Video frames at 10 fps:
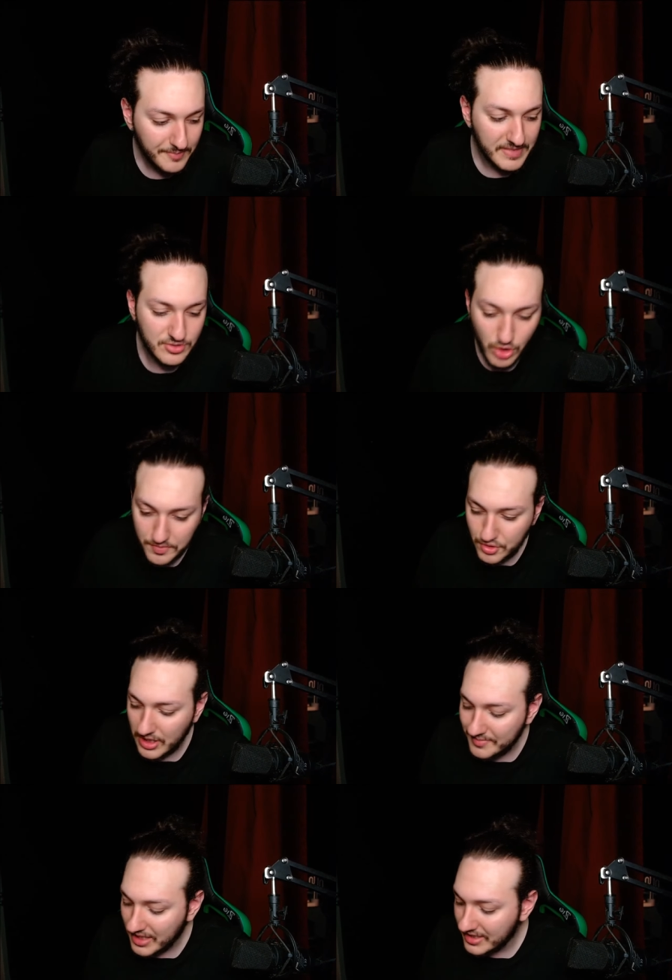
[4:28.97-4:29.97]
zor bir
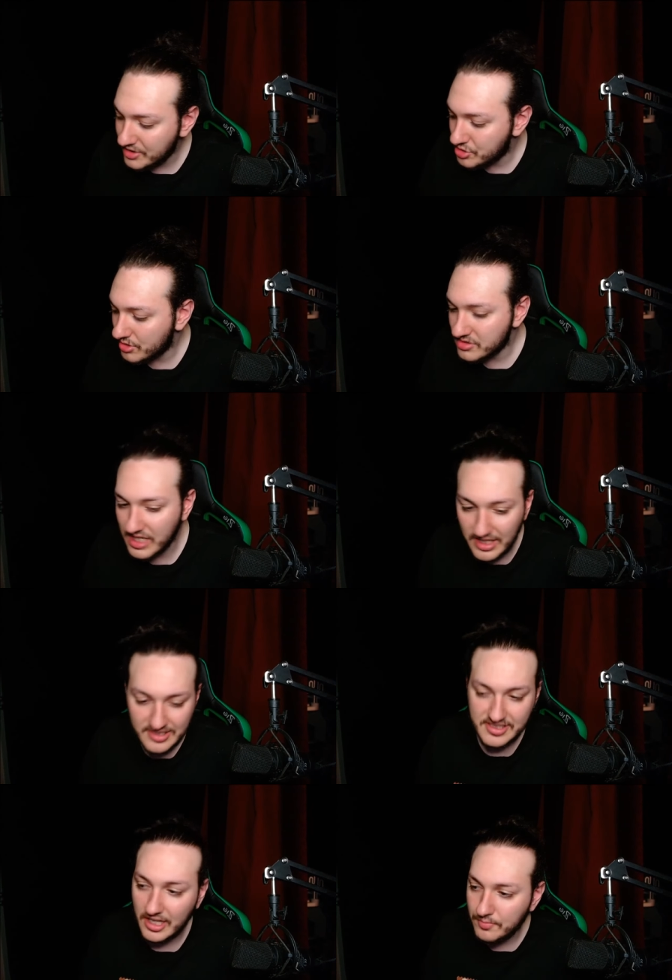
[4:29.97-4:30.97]
dönemden geçiyor
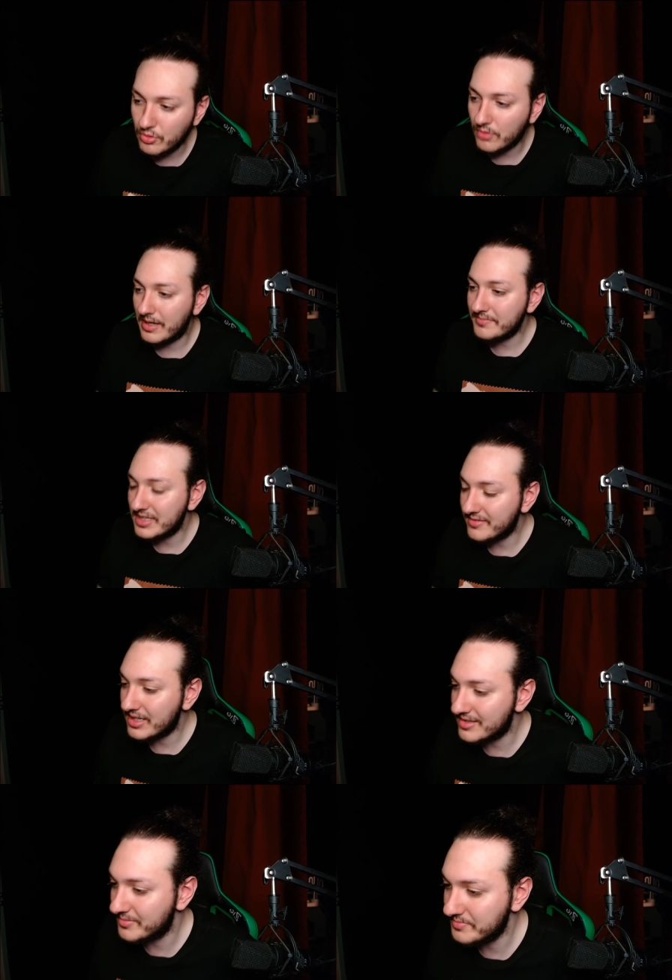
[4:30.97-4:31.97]
sağlıksal problemleri var
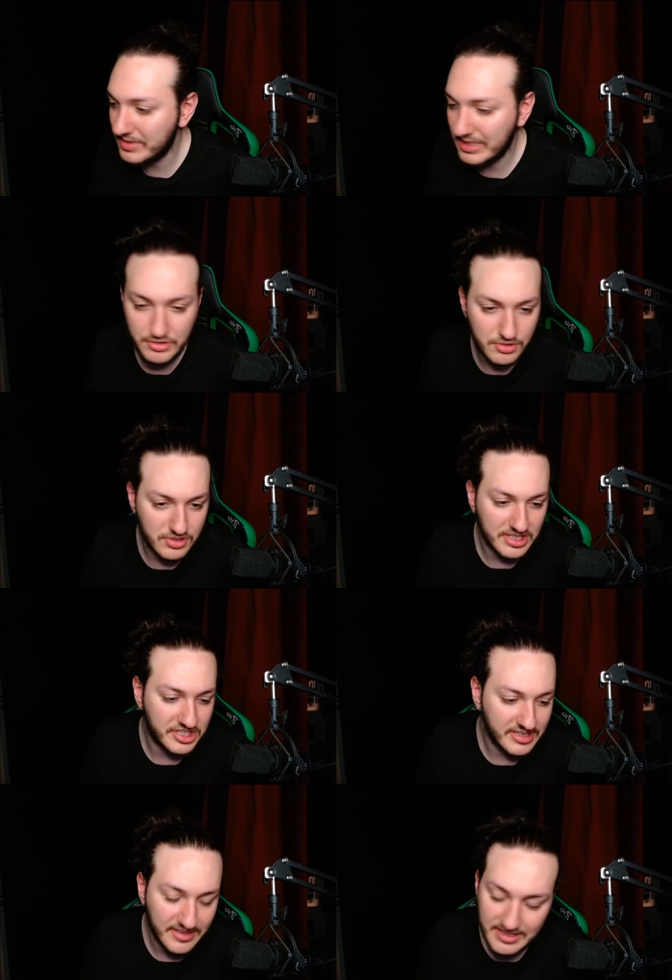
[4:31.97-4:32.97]
adamın biliyorsunuz
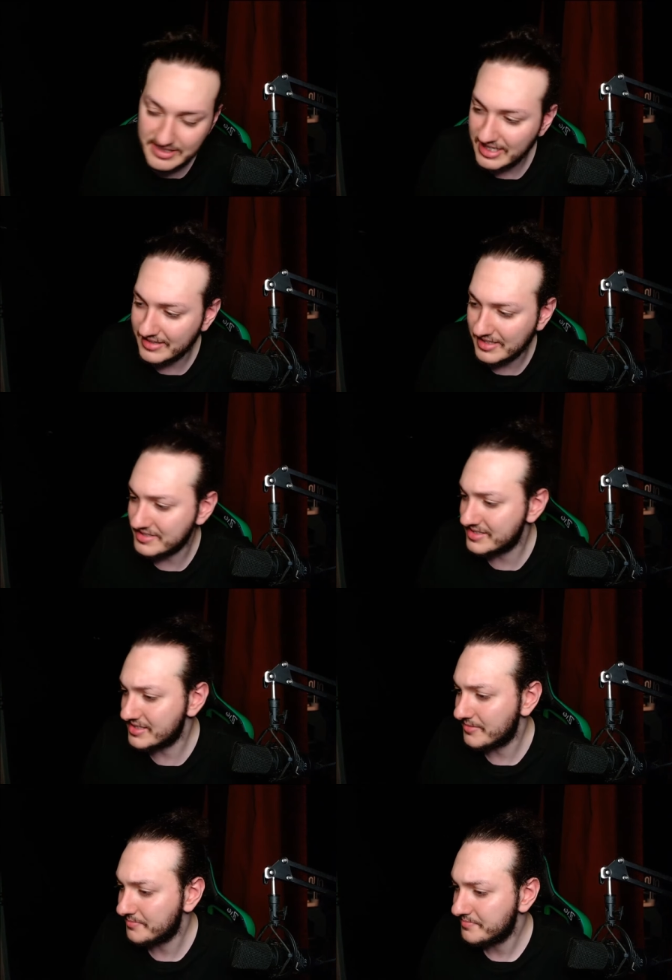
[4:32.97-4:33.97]
açıkladı da zaten size.